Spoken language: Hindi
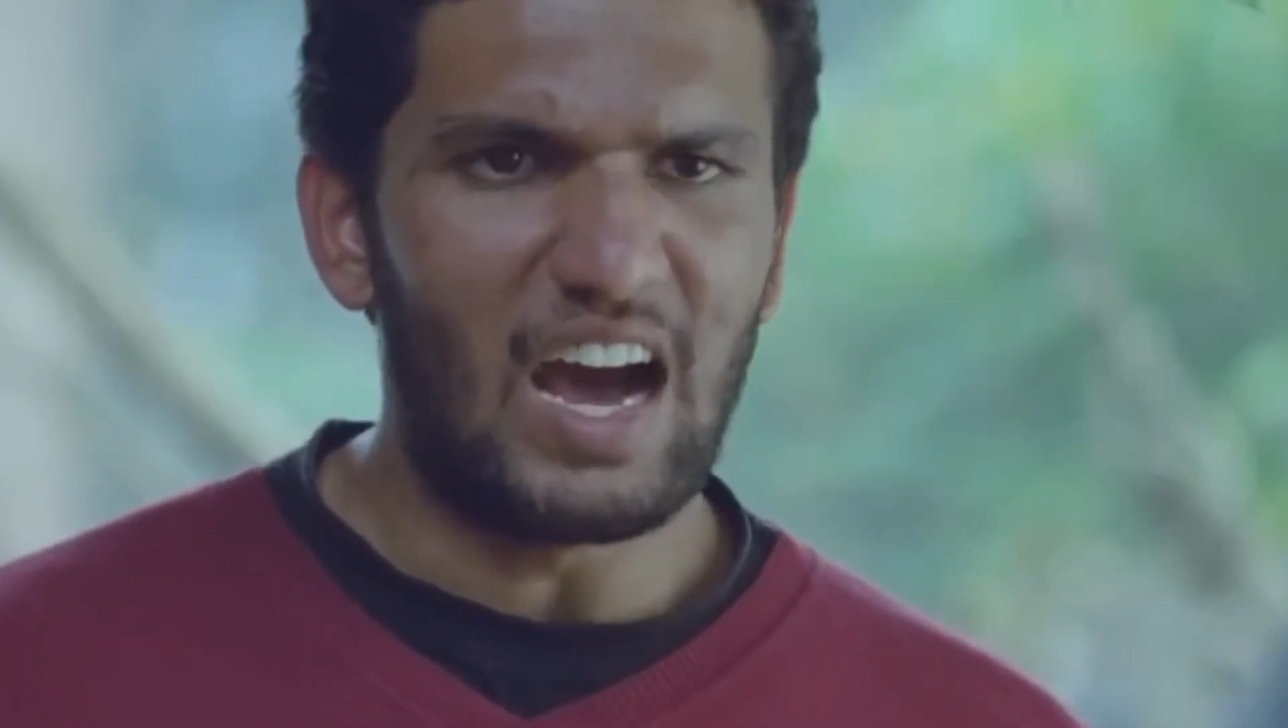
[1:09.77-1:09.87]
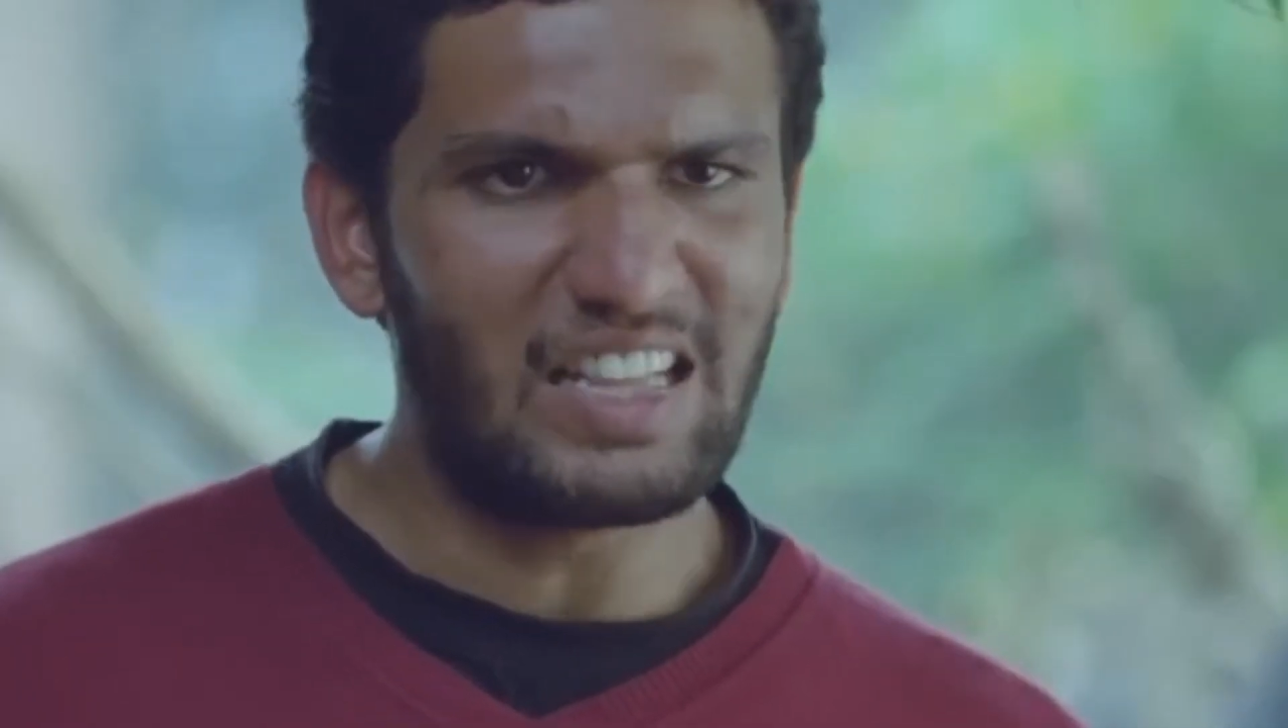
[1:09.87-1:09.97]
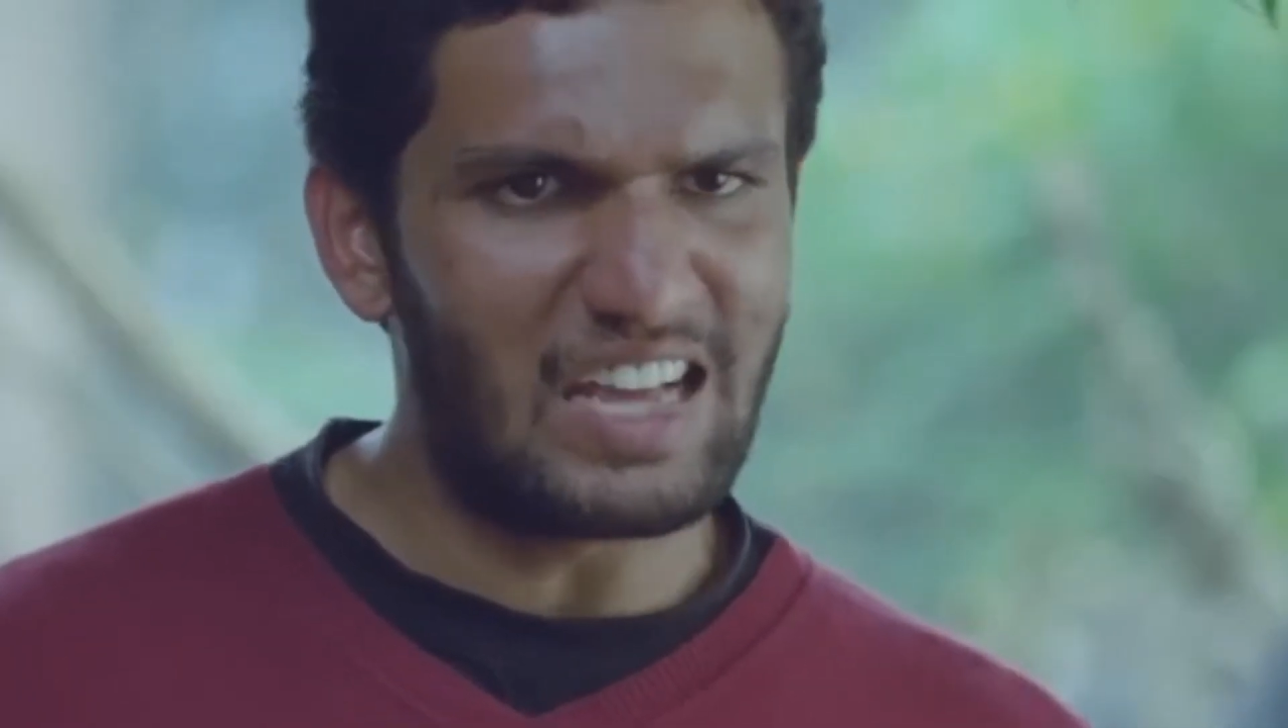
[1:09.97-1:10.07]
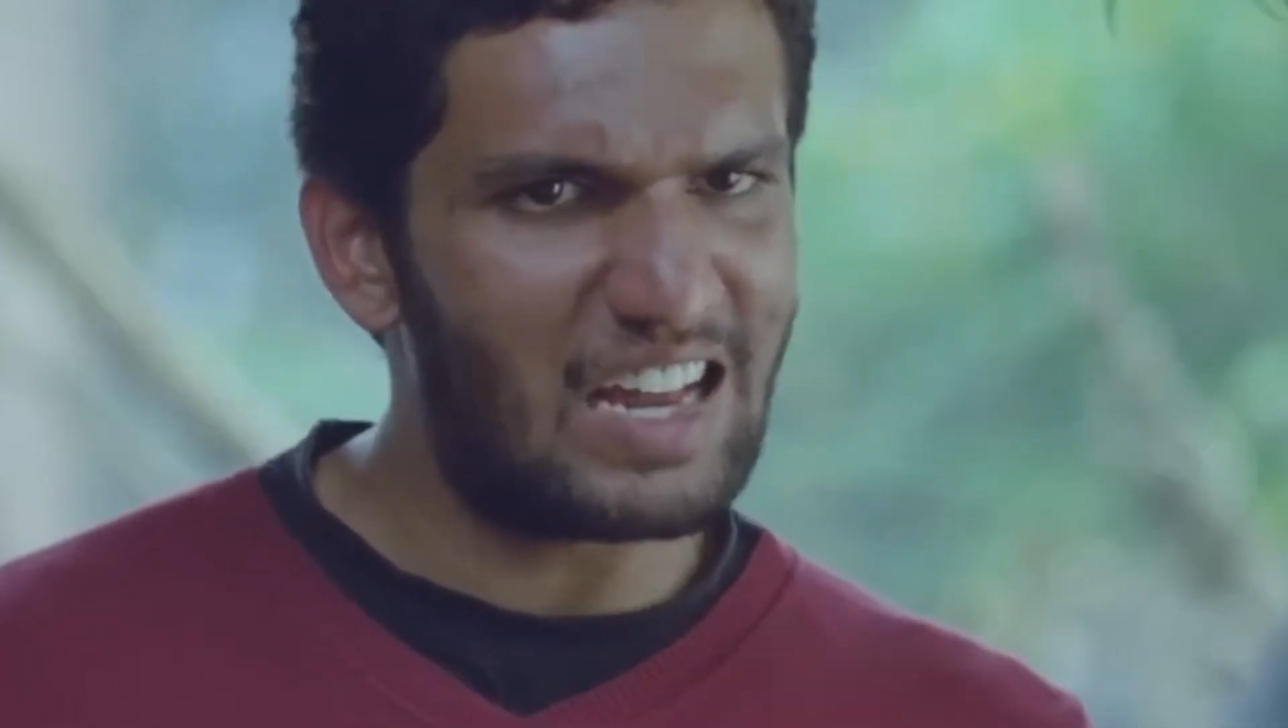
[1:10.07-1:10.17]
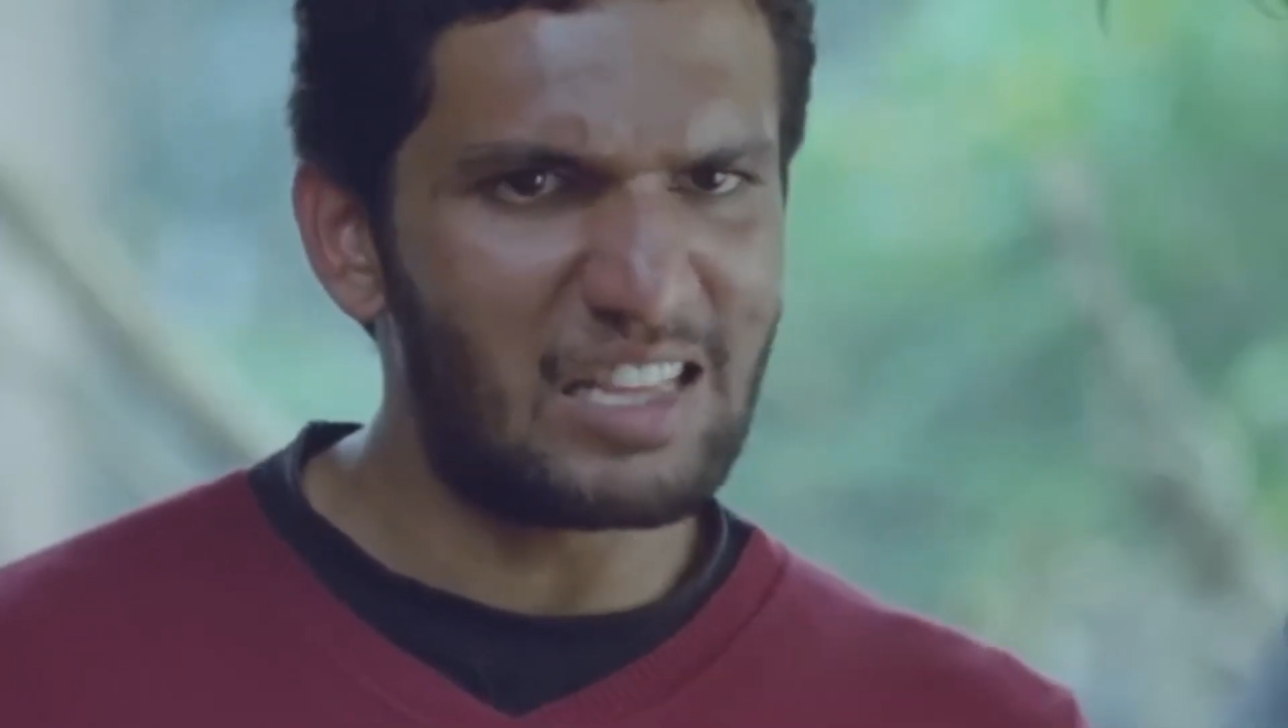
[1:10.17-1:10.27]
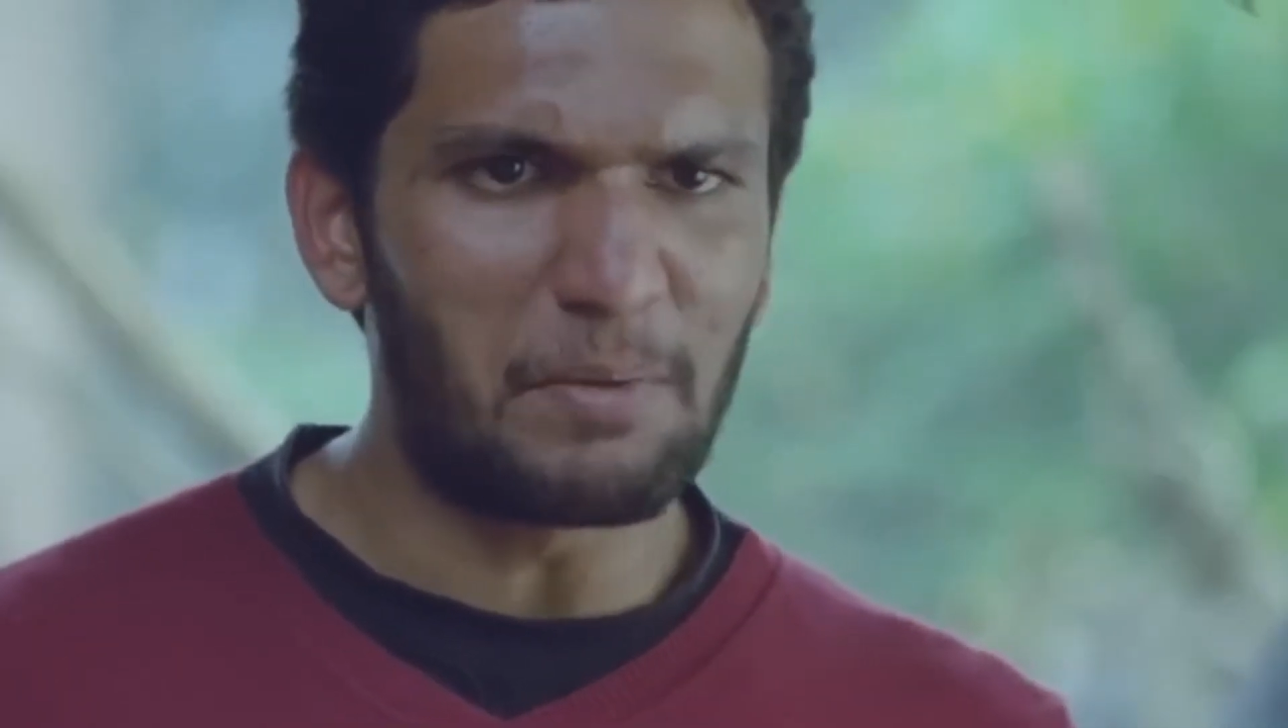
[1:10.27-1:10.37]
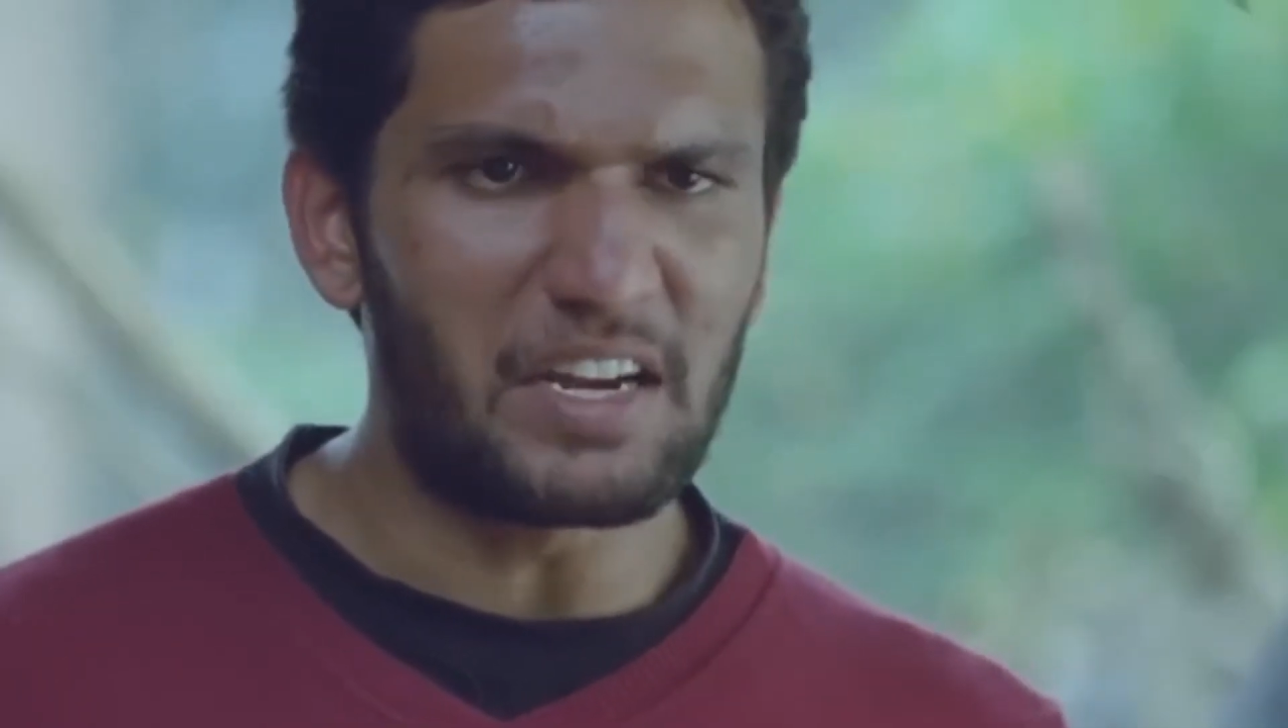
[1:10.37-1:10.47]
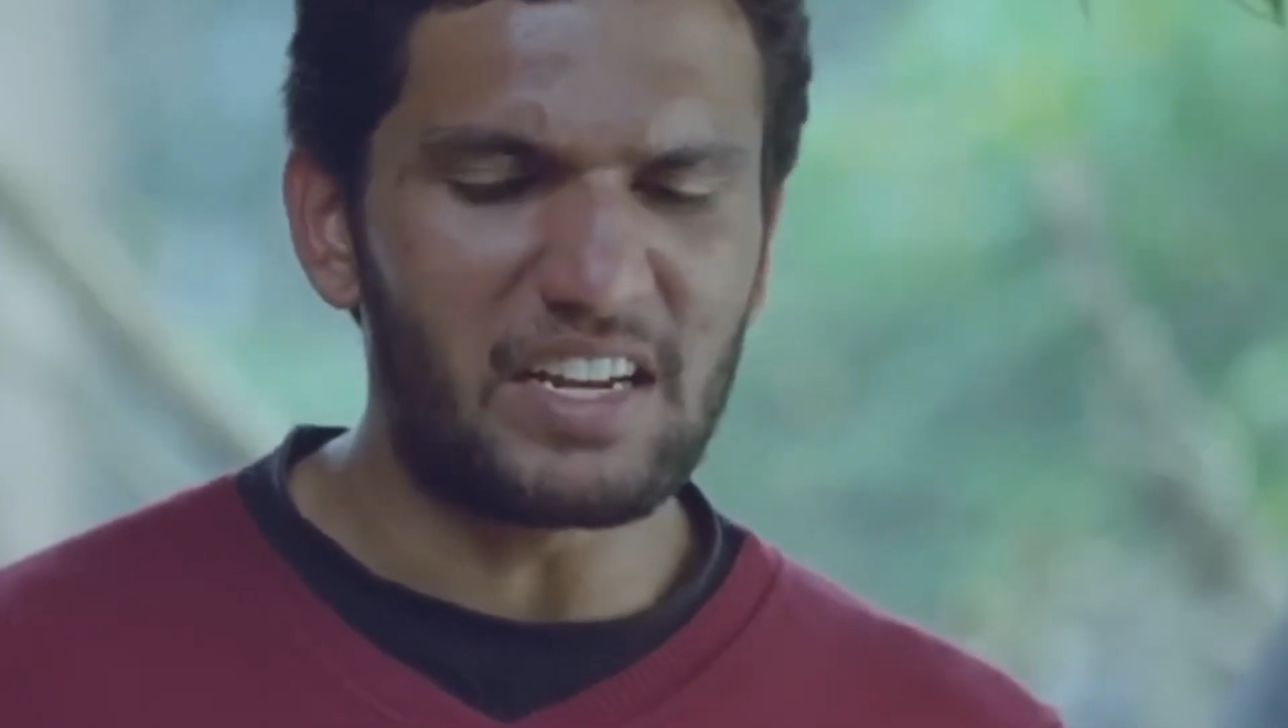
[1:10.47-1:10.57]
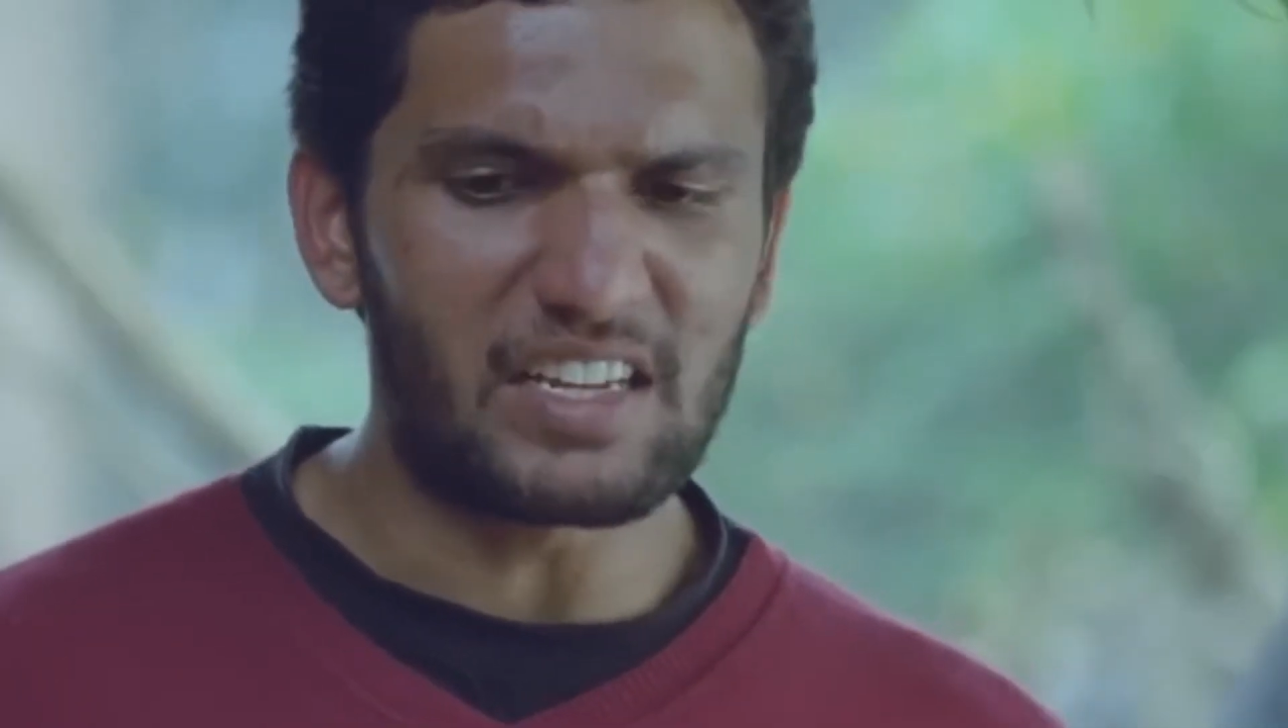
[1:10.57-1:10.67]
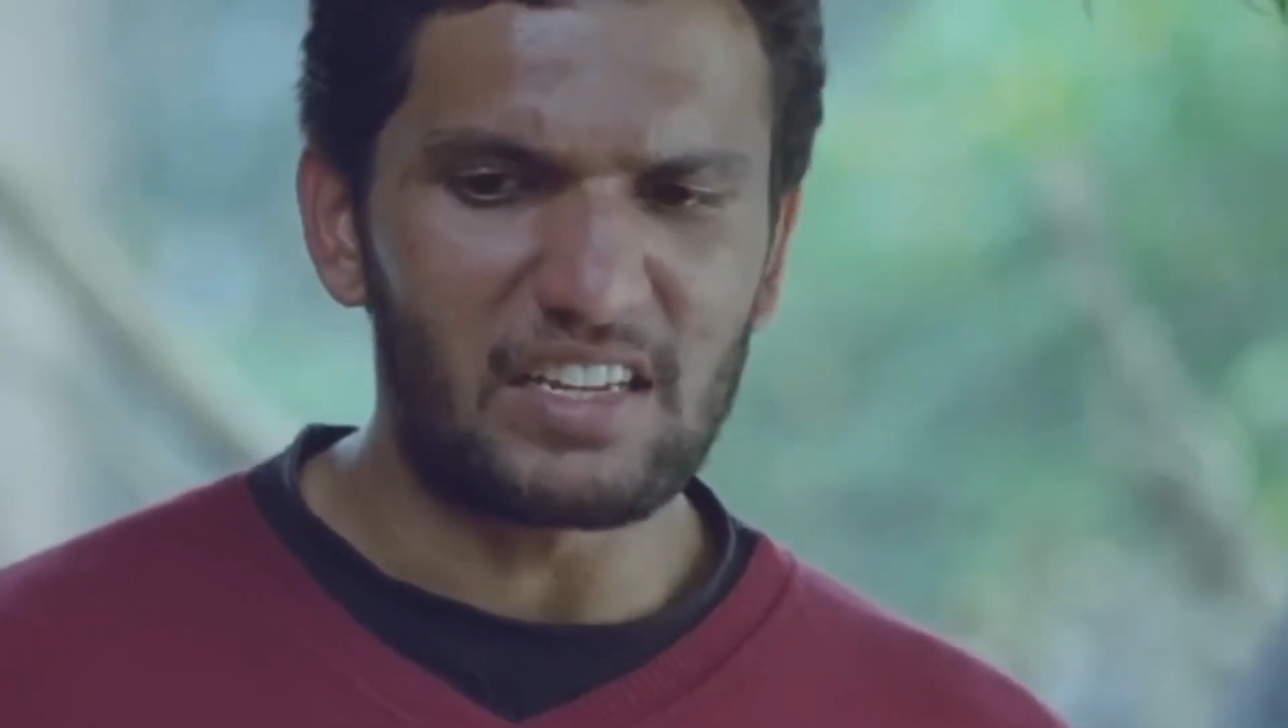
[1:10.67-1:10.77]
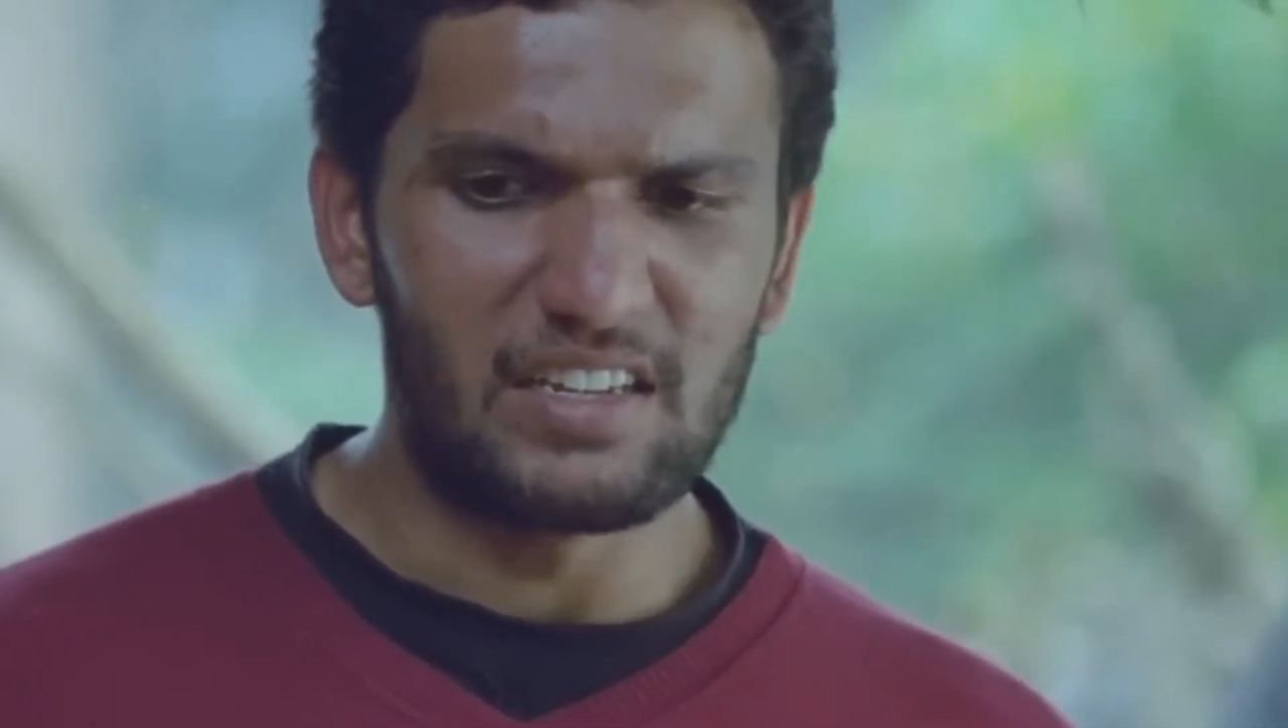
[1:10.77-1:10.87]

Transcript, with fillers: वो काम मैं नहीं कर पाऊंगा